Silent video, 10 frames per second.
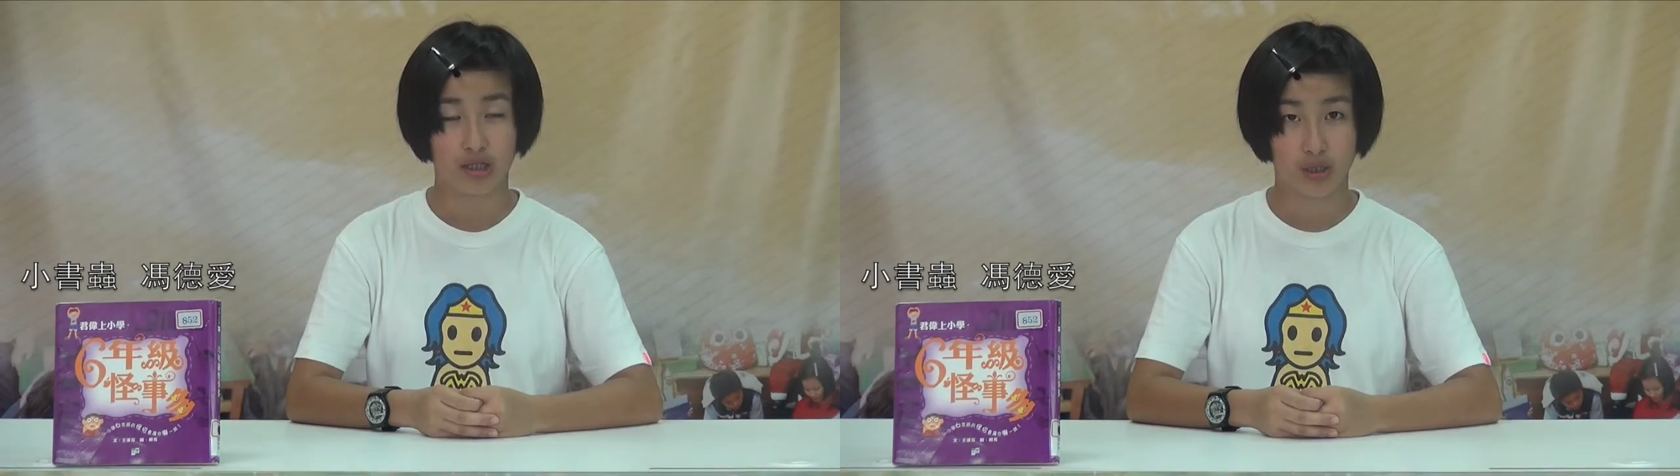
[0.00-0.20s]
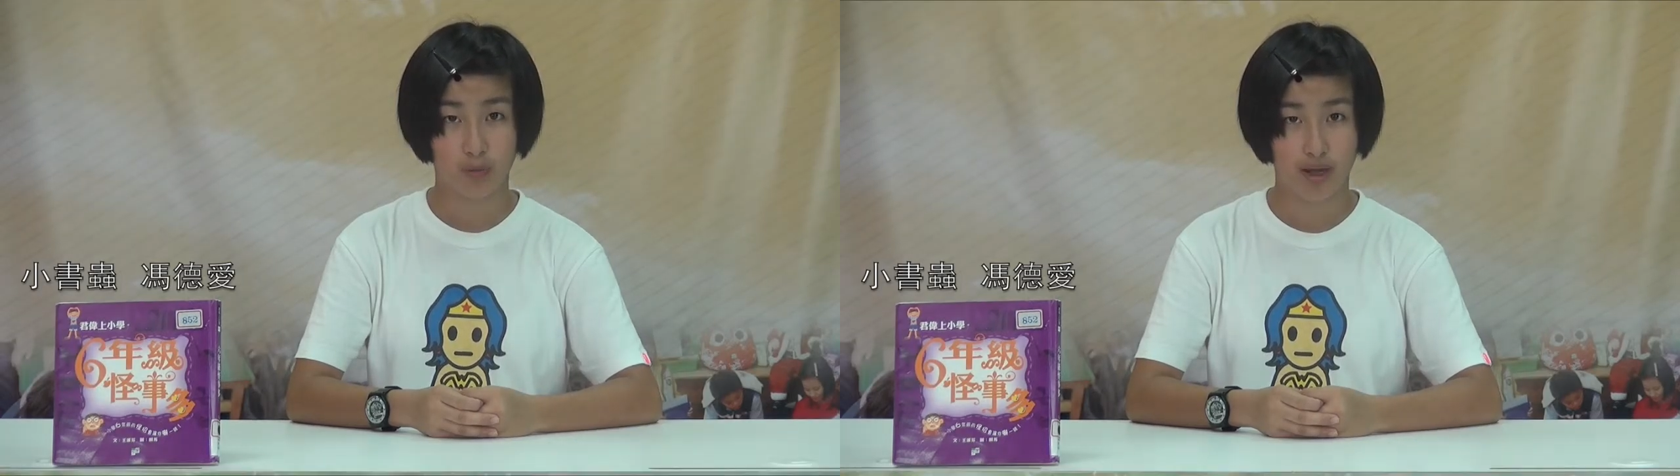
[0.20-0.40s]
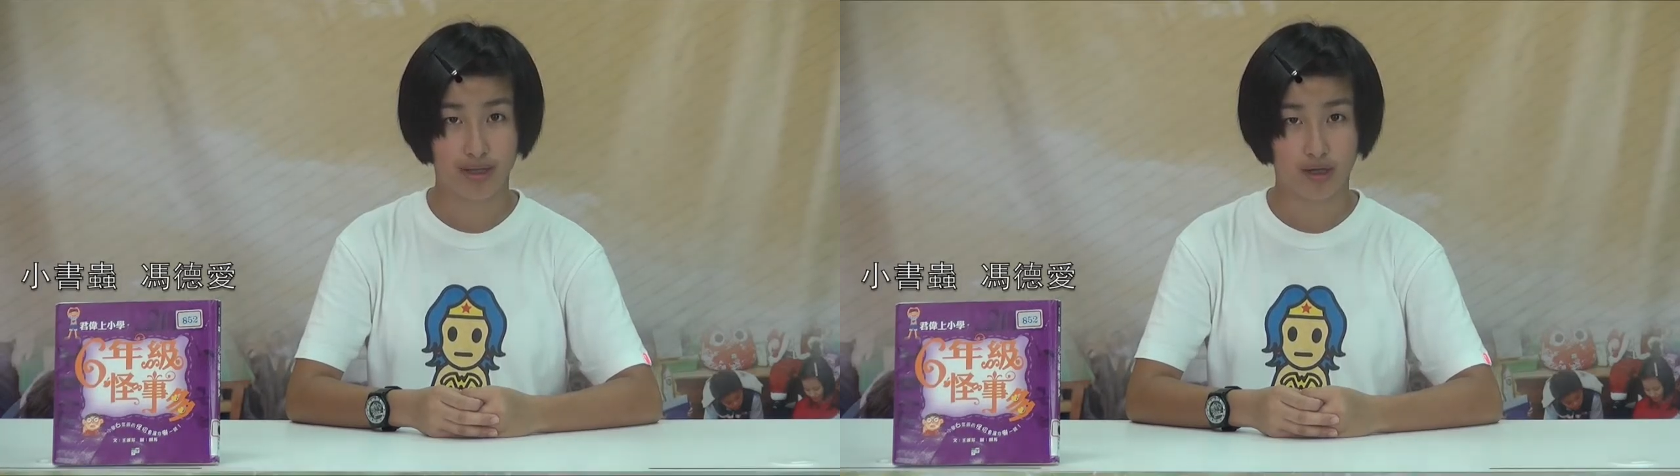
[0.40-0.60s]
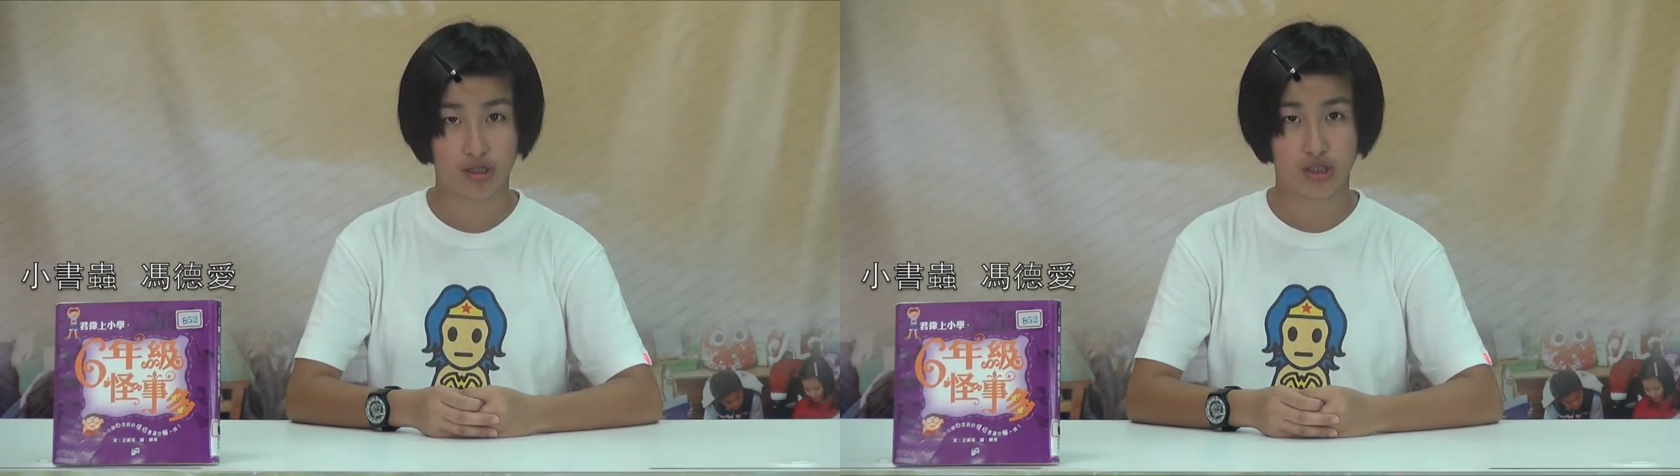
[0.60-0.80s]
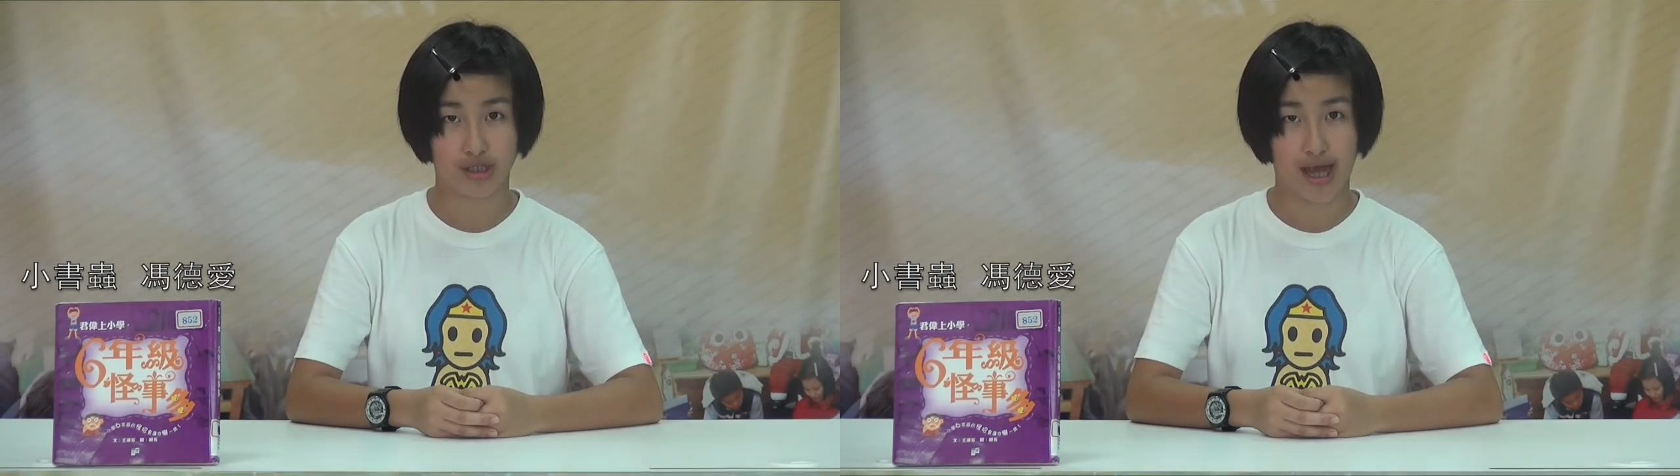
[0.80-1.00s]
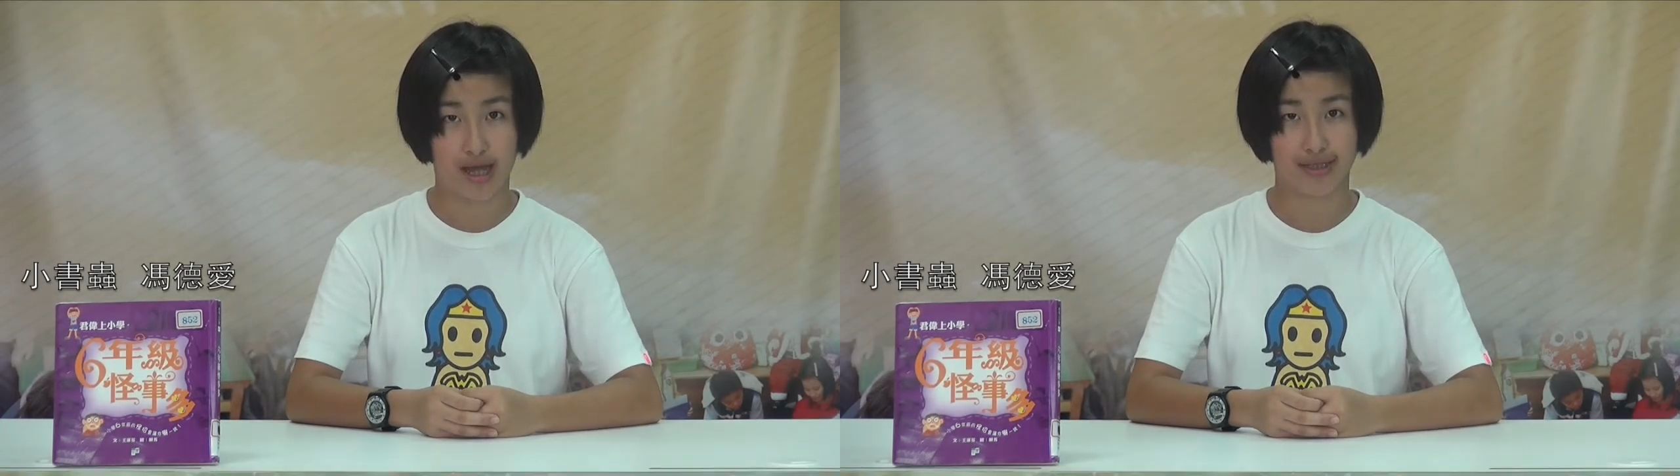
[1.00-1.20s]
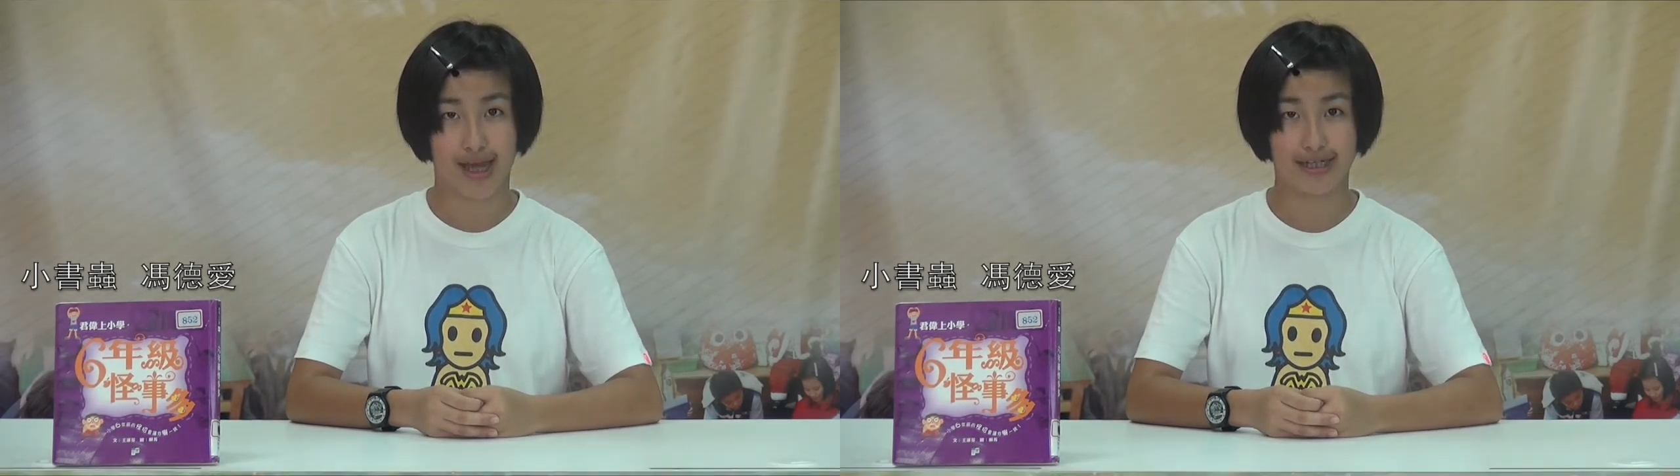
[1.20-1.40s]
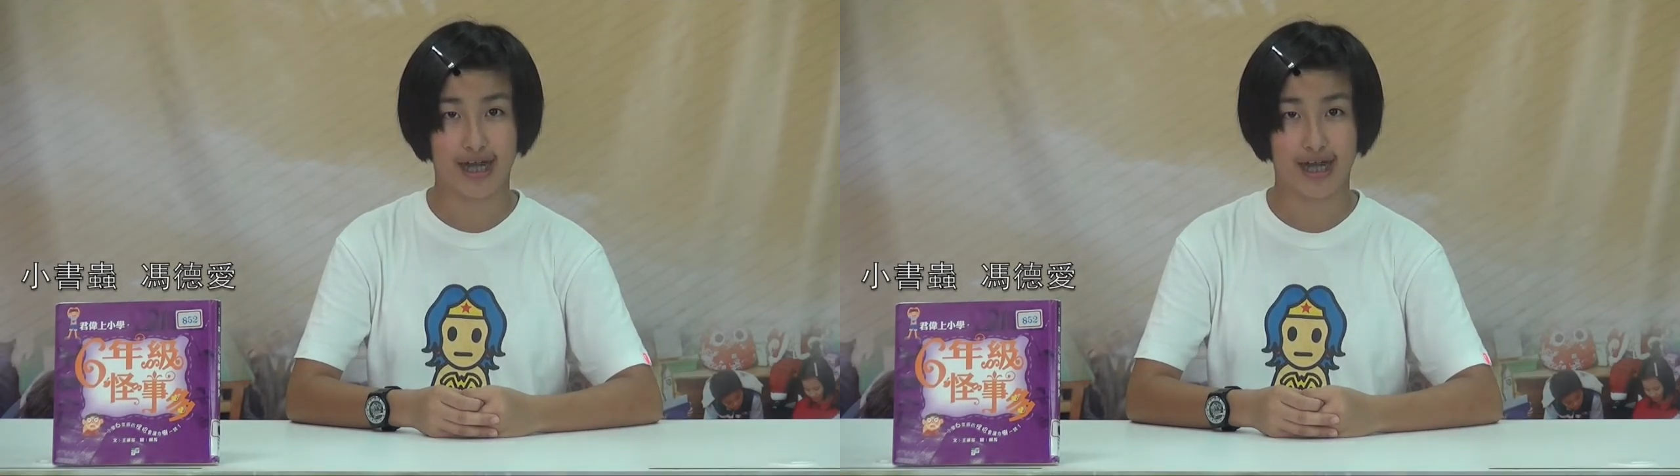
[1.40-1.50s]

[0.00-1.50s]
这位老师让大